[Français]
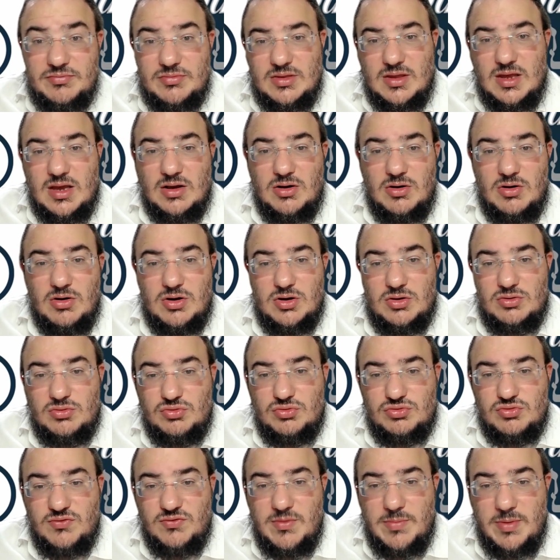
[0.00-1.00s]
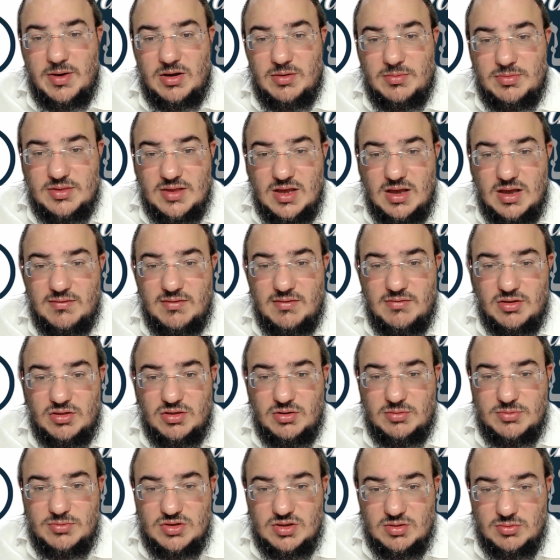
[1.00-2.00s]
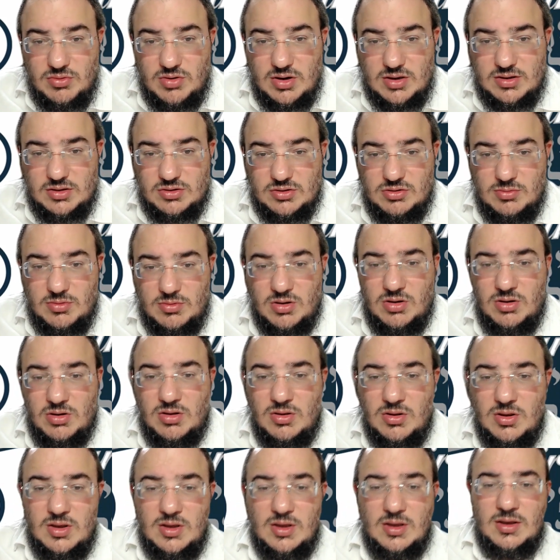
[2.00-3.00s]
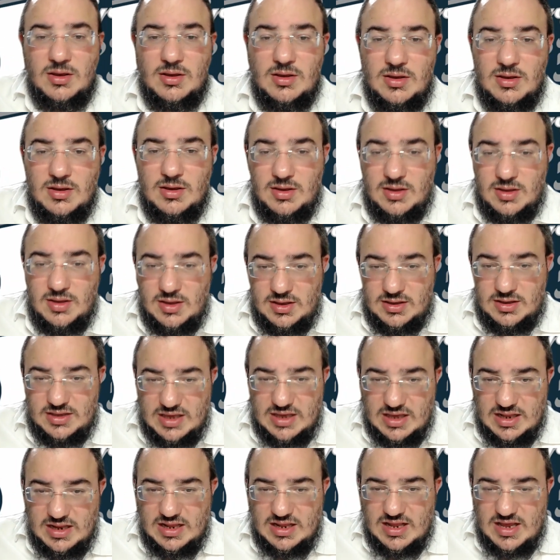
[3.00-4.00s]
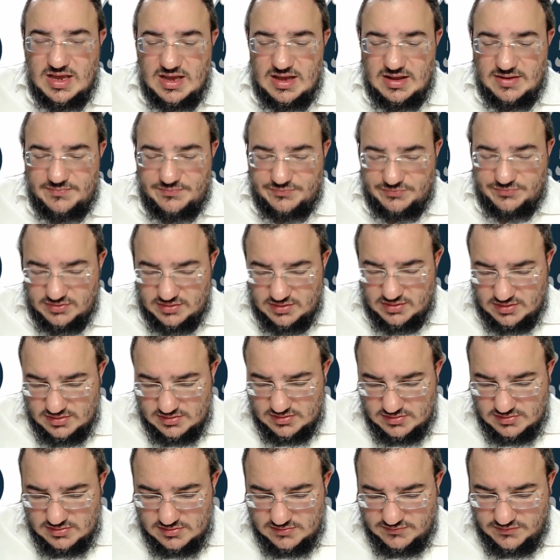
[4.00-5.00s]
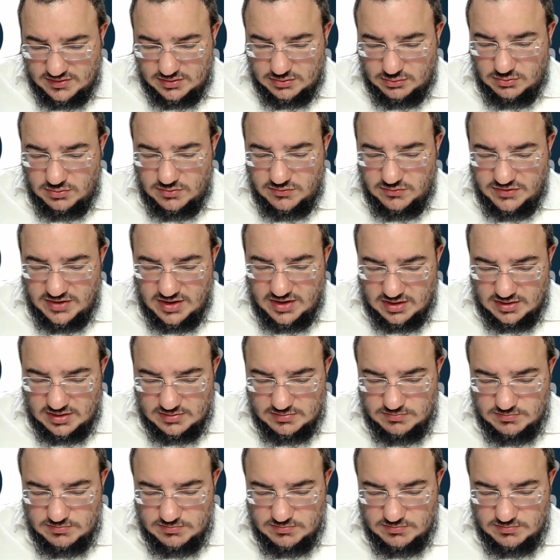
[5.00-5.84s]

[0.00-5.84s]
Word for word: C'est un grand ridouche, on ne fait pas comme ça. On va voir dans le Mishnah exactement quelle est la façon de faire.